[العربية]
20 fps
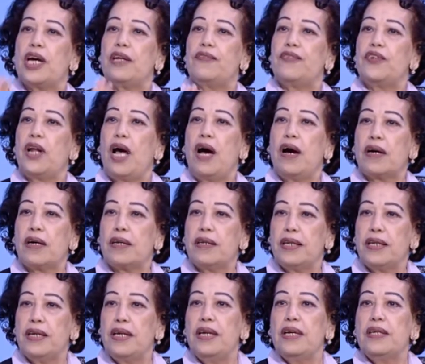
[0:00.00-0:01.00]
او يشتغل في
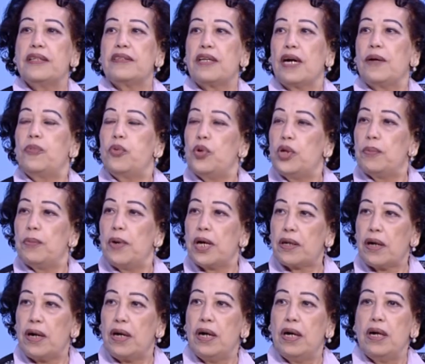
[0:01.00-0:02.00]
الحقل طب
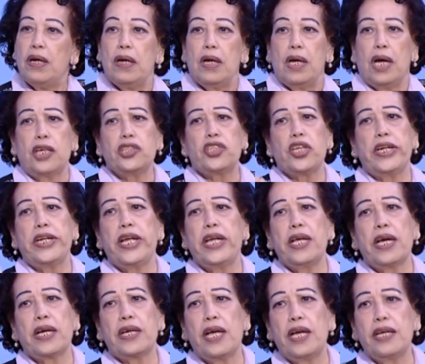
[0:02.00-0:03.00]
والمراه
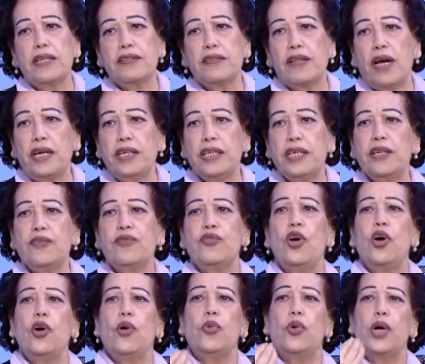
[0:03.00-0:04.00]
عشان هي كائن
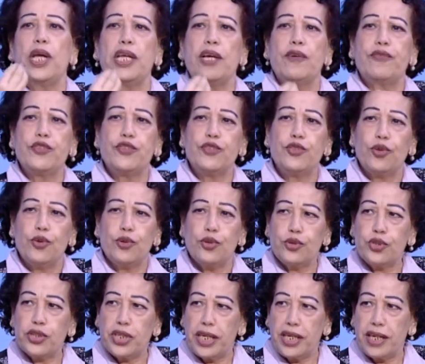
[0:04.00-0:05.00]
ضعيف وهي
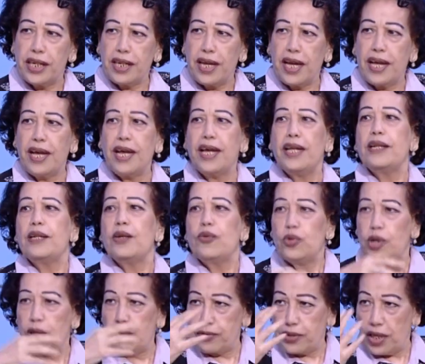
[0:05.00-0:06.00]
فسيولوجيا
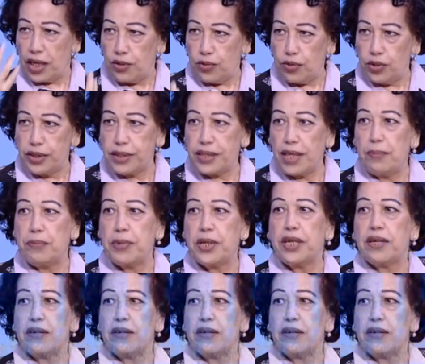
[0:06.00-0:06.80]
اقل ويفضل يقول